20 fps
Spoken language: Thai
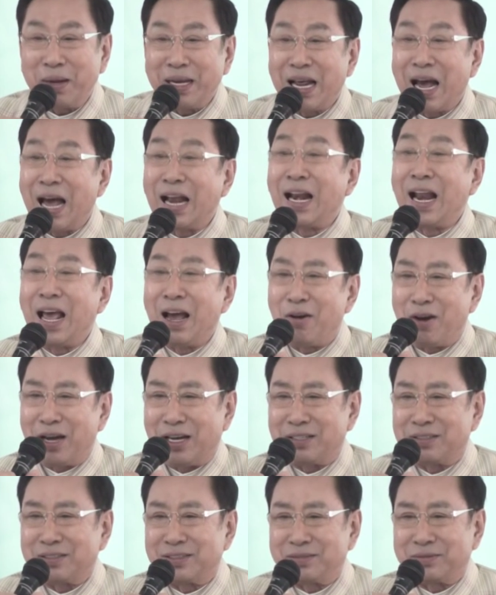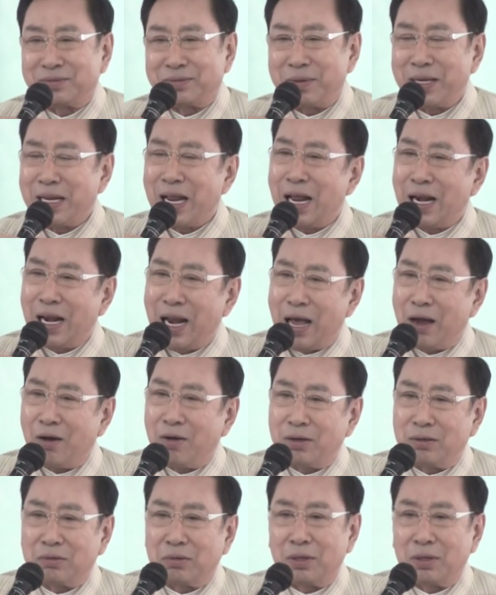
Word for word: ไม่ทันแล้วอ่ะไม่ทันแล้ว